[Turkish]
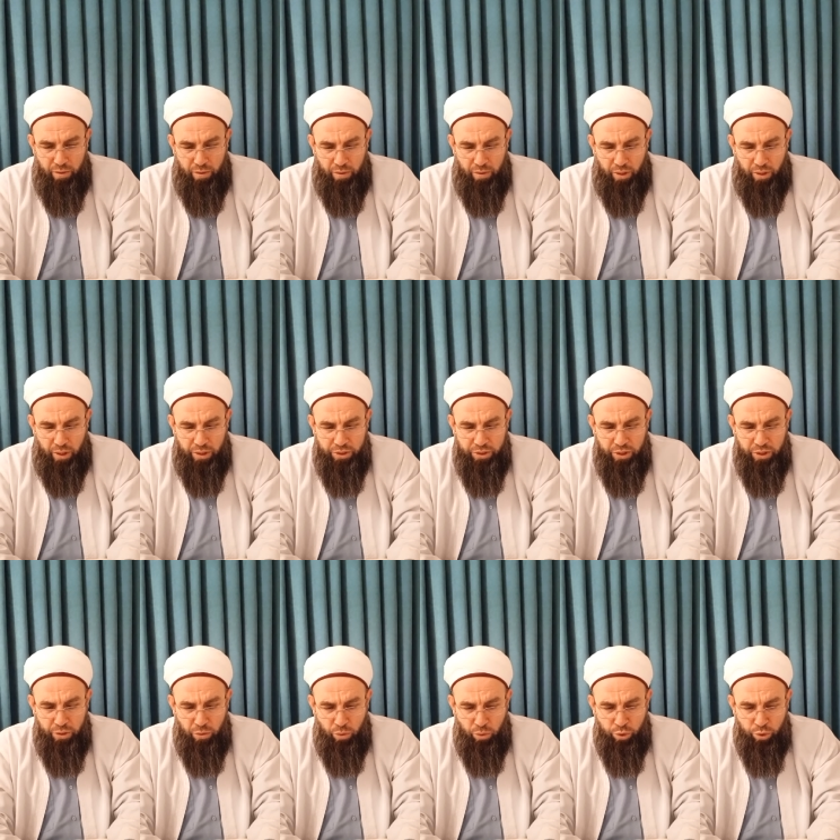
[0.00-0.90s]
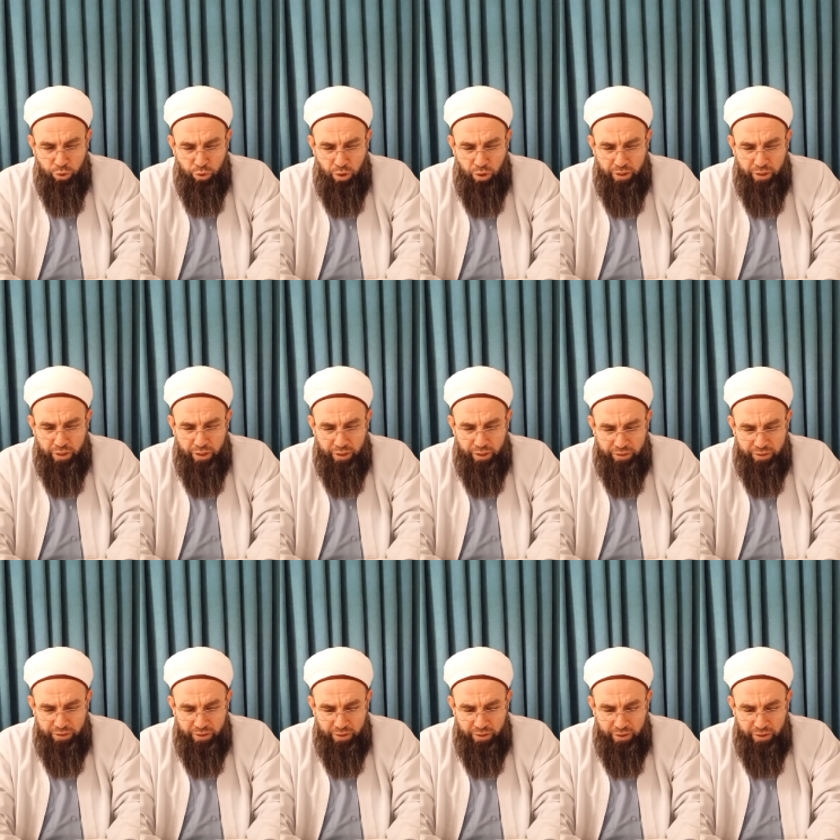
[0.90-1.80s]
Ancak o şu an
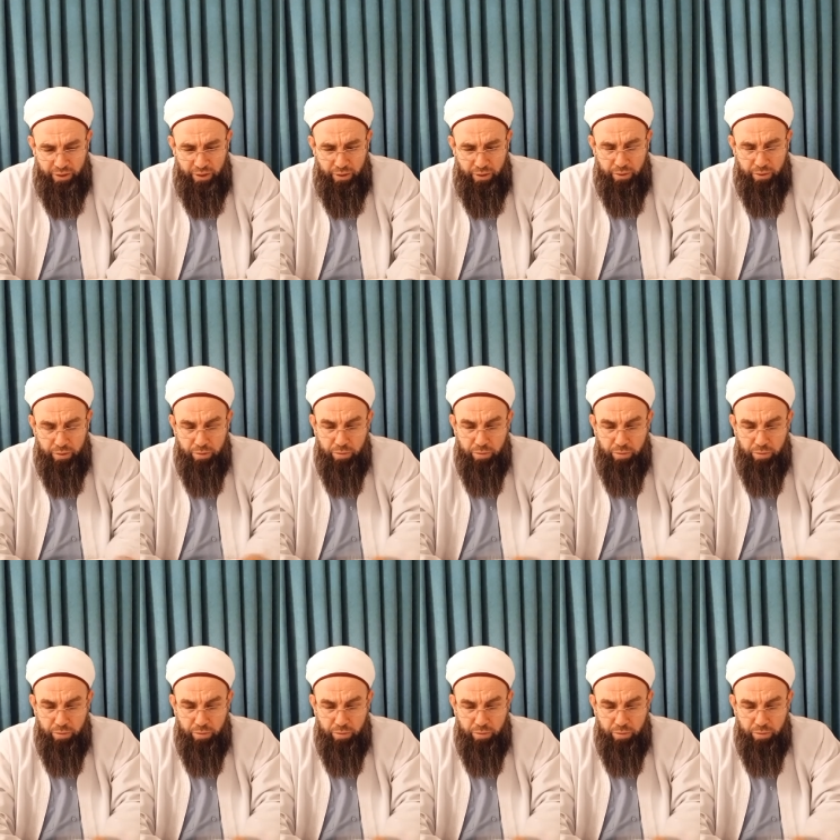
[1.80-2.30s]
kayıtta değil.